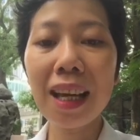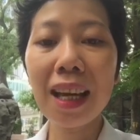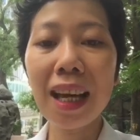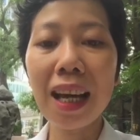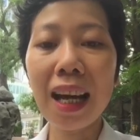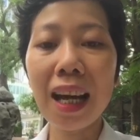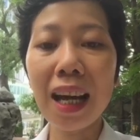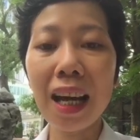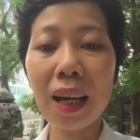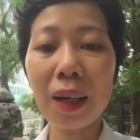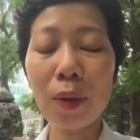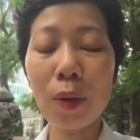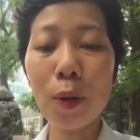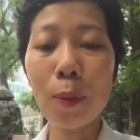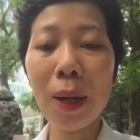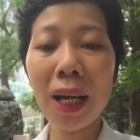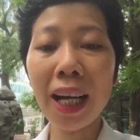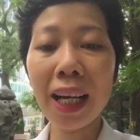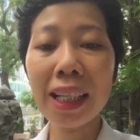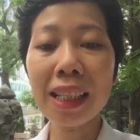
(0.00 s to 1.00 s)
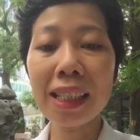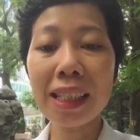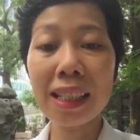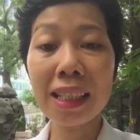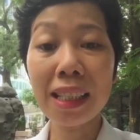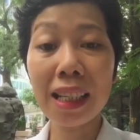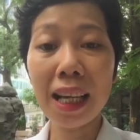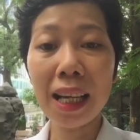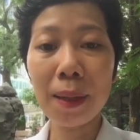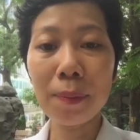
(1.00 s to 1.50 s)
À, cô bác anh
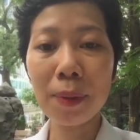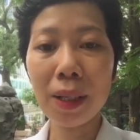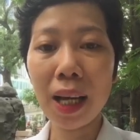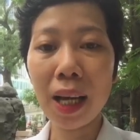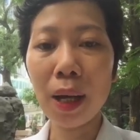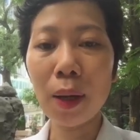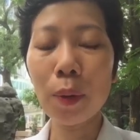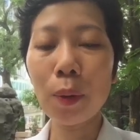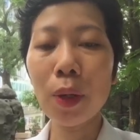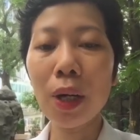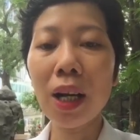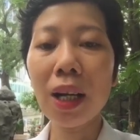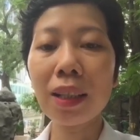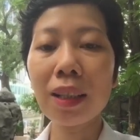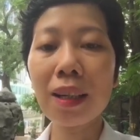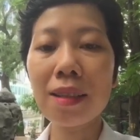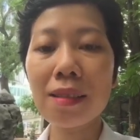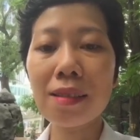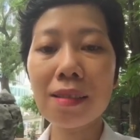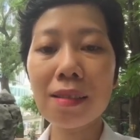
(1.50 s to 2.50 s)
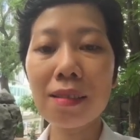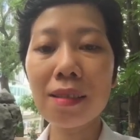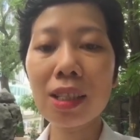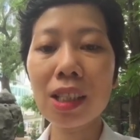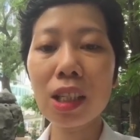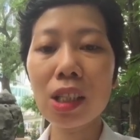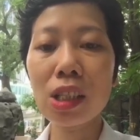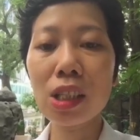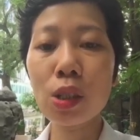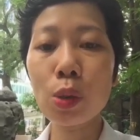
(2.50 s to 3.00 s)
chị em nào thật sự
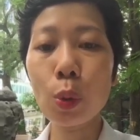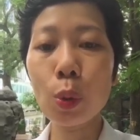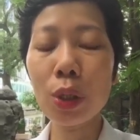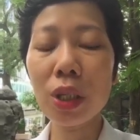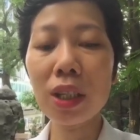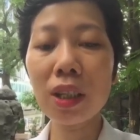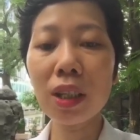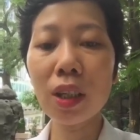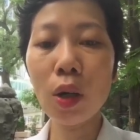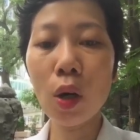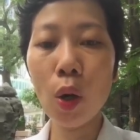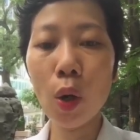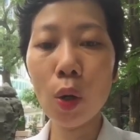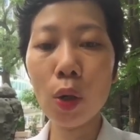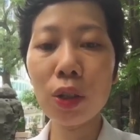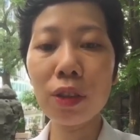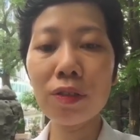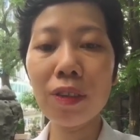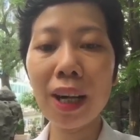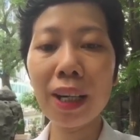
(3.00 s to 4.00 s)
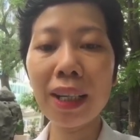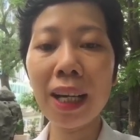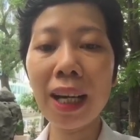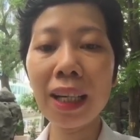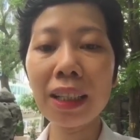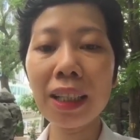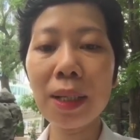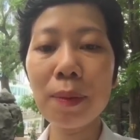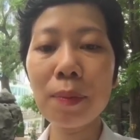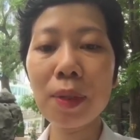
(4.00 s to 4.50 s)
trân quý cơ hội và
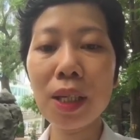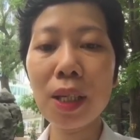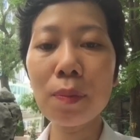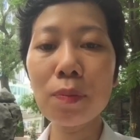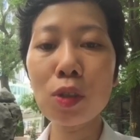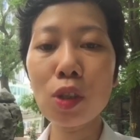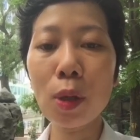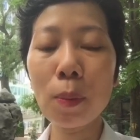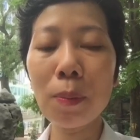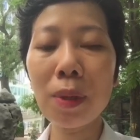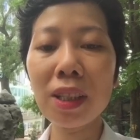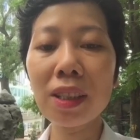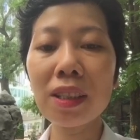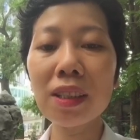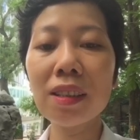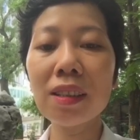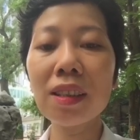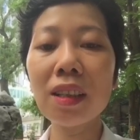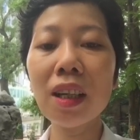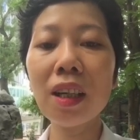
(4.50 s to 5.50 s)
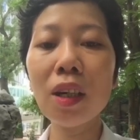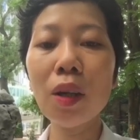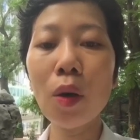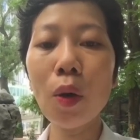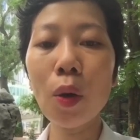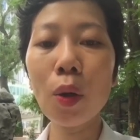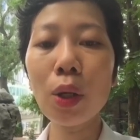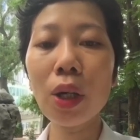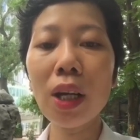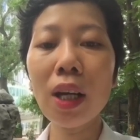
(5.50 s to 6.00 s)
đang tìm kiếm cho mình những cơ
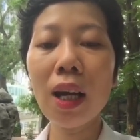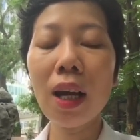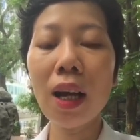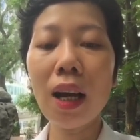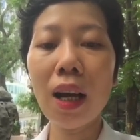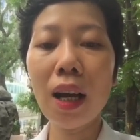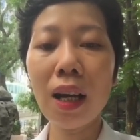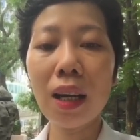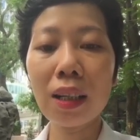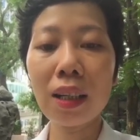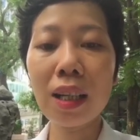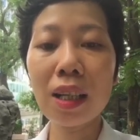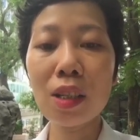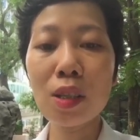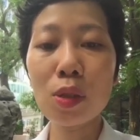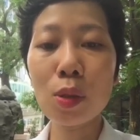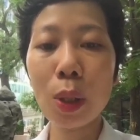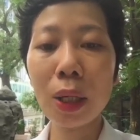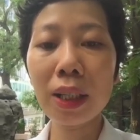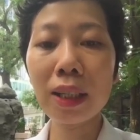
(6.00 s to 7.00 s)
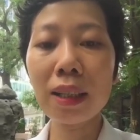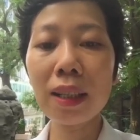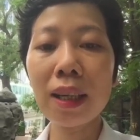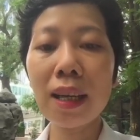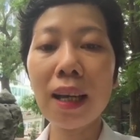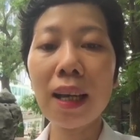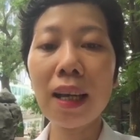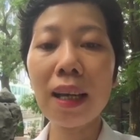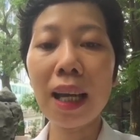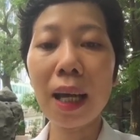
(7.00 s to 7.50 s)
hội à, kinh doanh
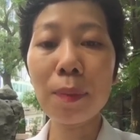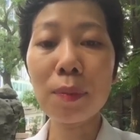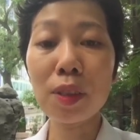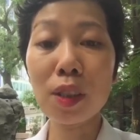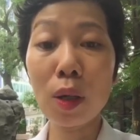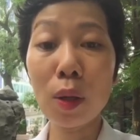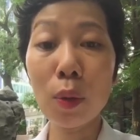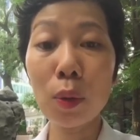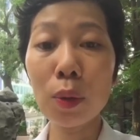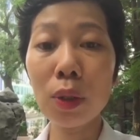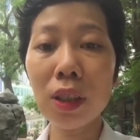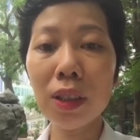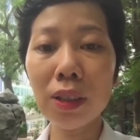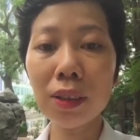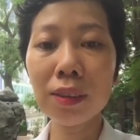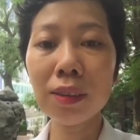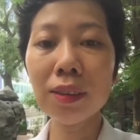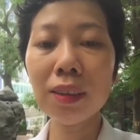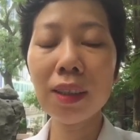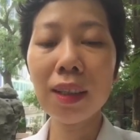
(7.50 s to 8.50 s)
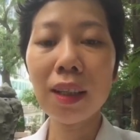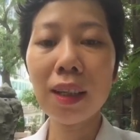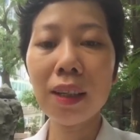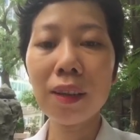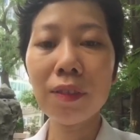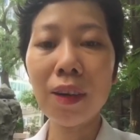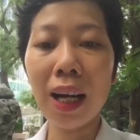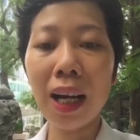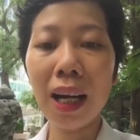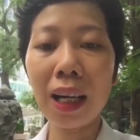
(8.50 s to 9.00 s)
làm giàu lớn
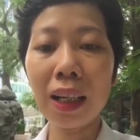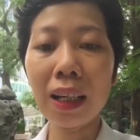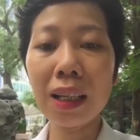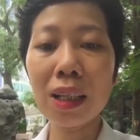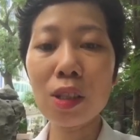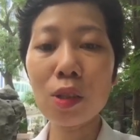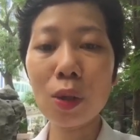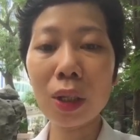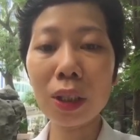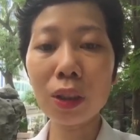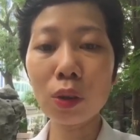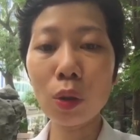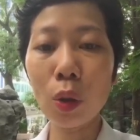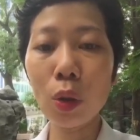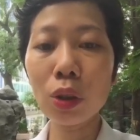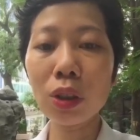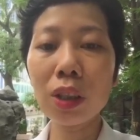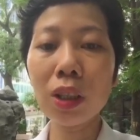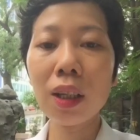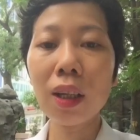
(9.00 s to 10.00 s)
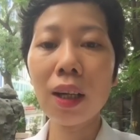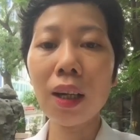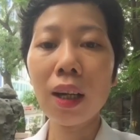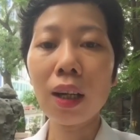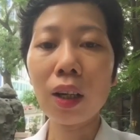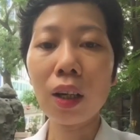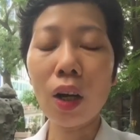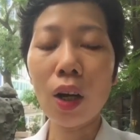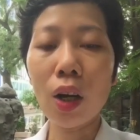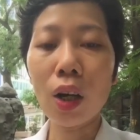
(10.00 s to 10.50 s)
và kinh doanh tốt
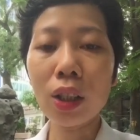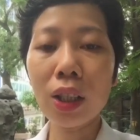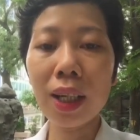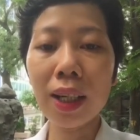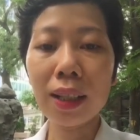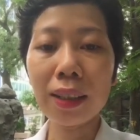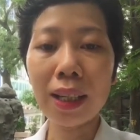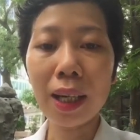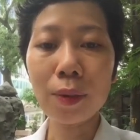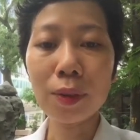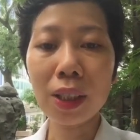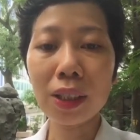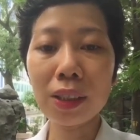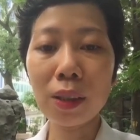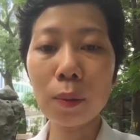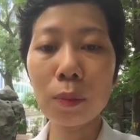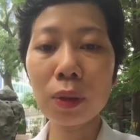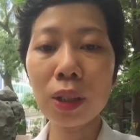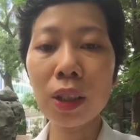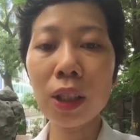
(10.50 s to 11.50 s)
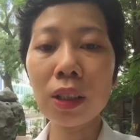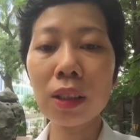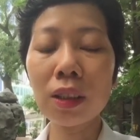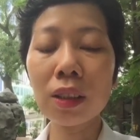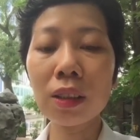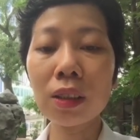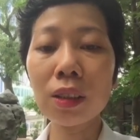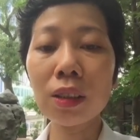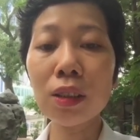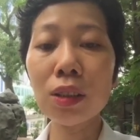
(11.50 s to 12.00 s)
có thể tạo ra dòng tiền
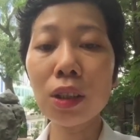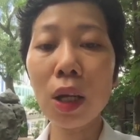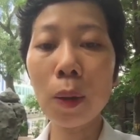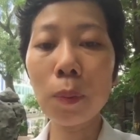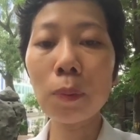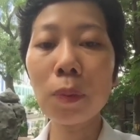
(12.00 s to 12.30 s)
tự động